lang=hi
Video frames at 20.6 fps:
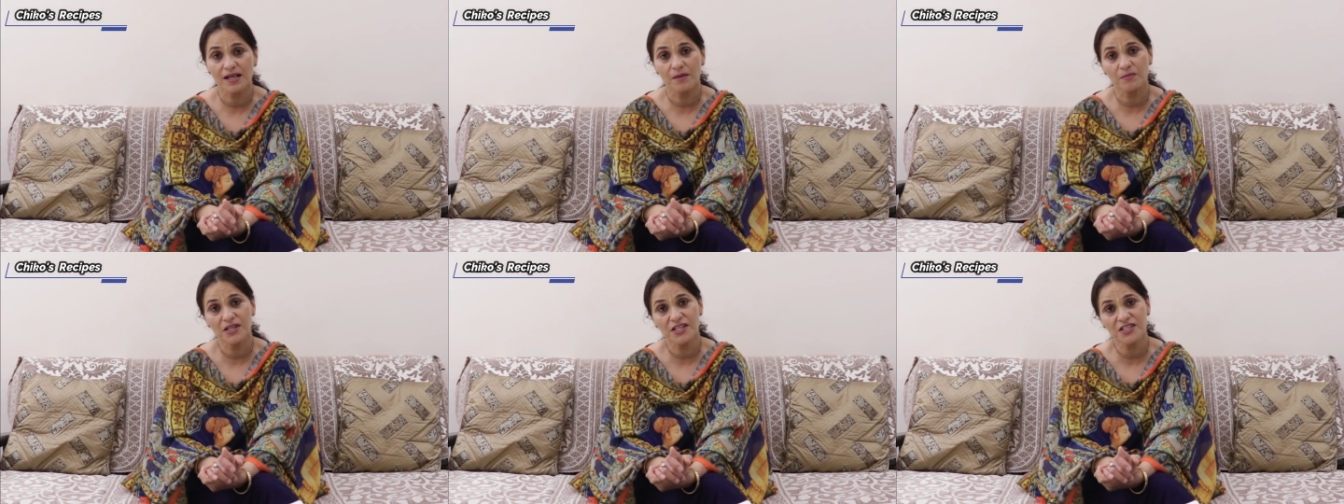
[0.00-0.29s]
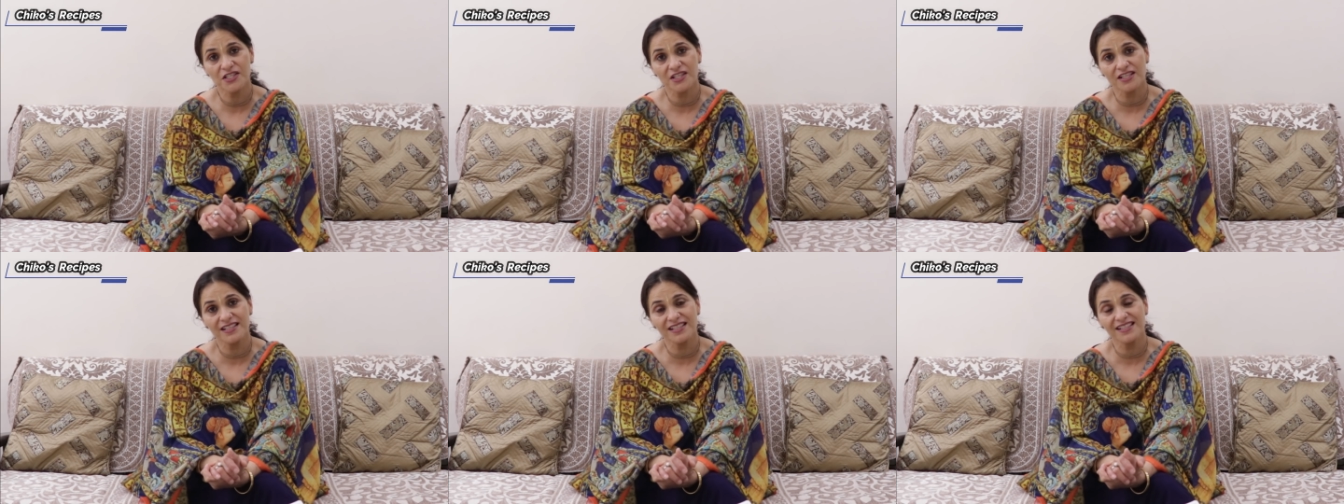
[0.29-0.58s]

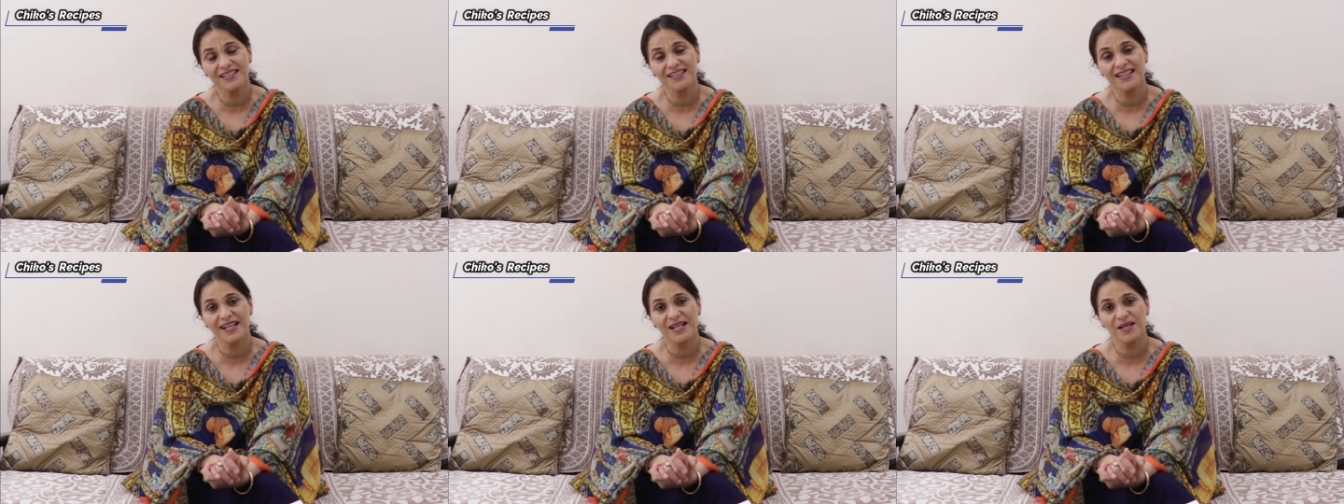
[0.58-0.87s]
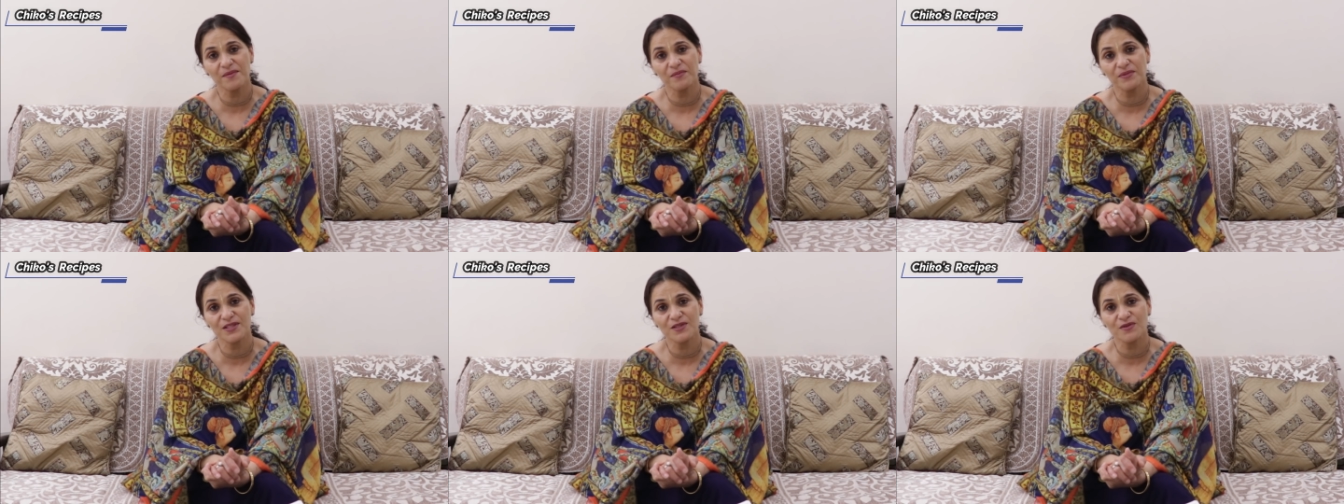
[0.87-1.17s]
हमेशा की
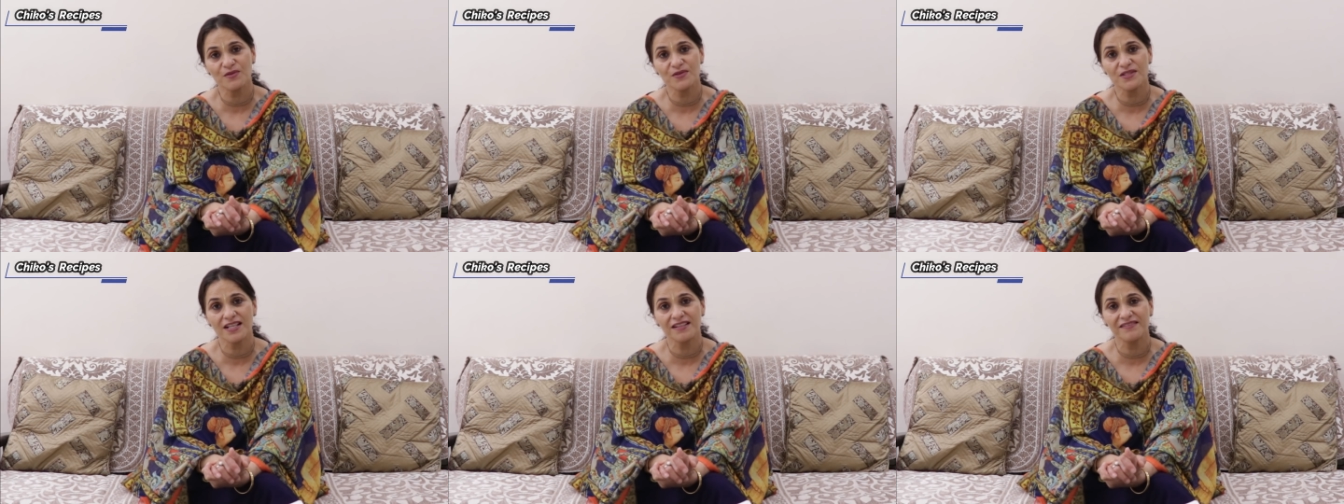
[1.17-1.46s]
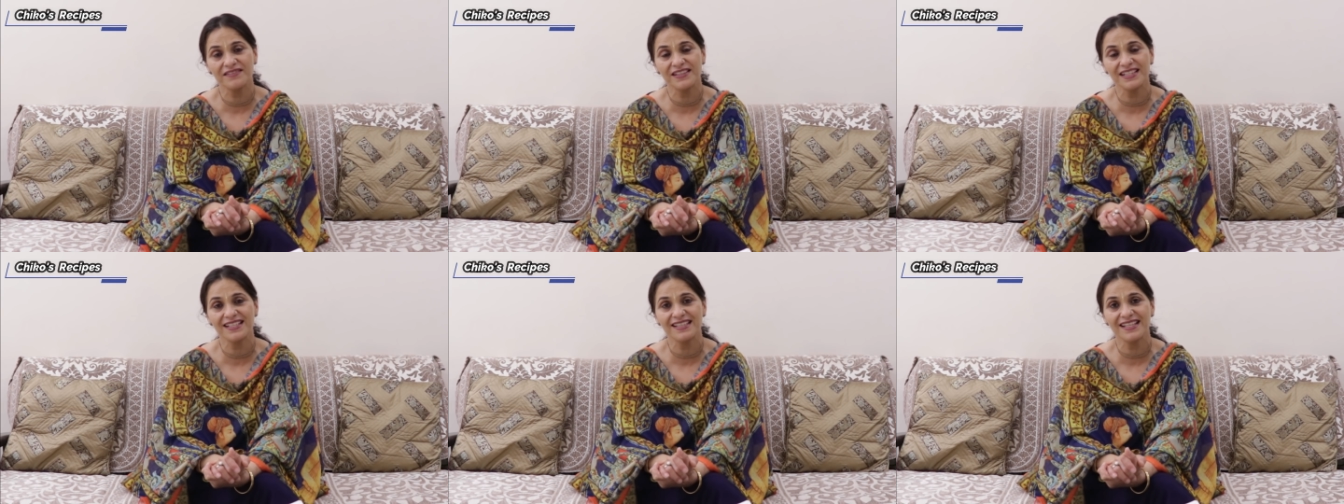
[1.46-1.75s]
तरह अपने
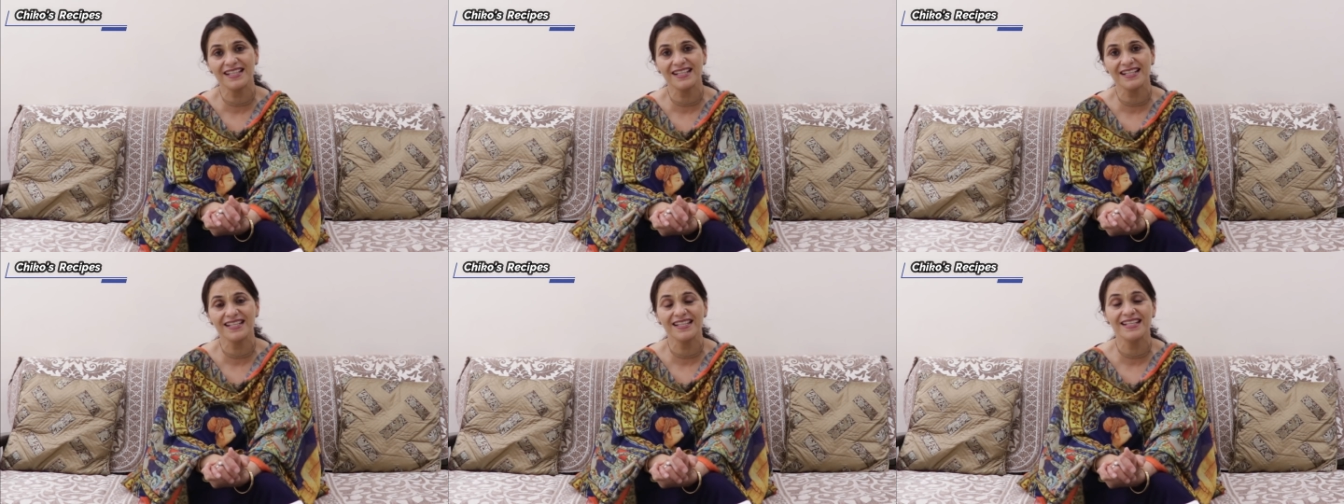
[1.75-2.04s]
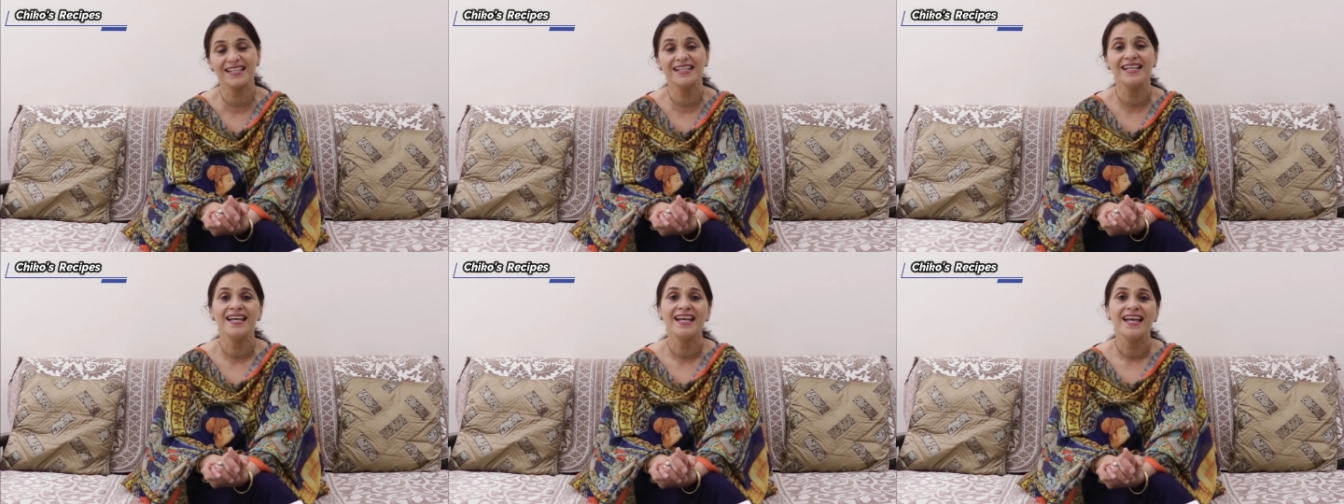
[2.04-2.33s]
सुझाव देते
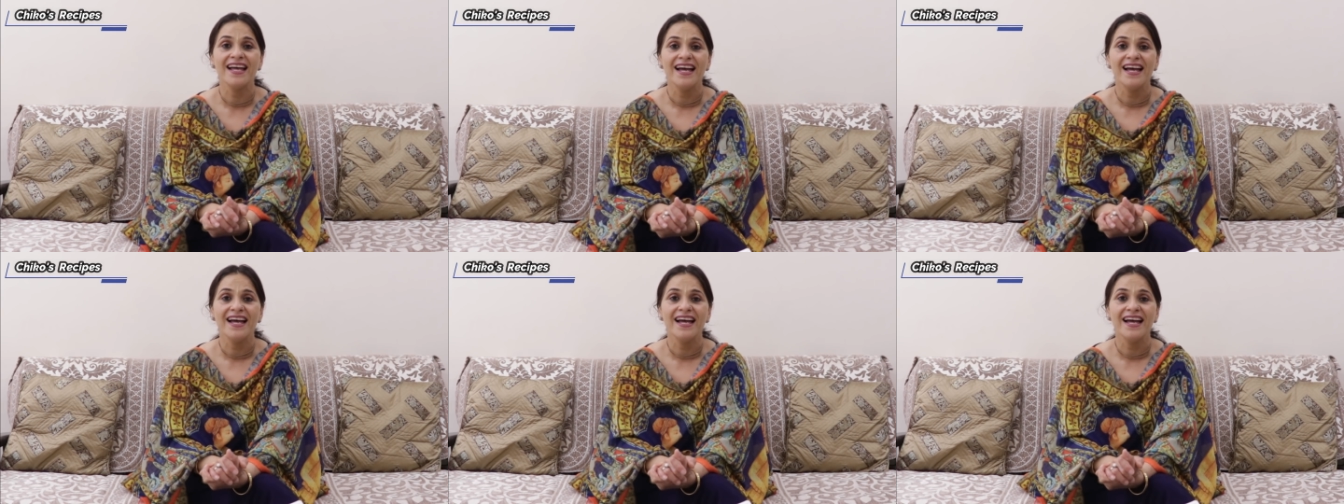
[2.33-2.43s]
रहें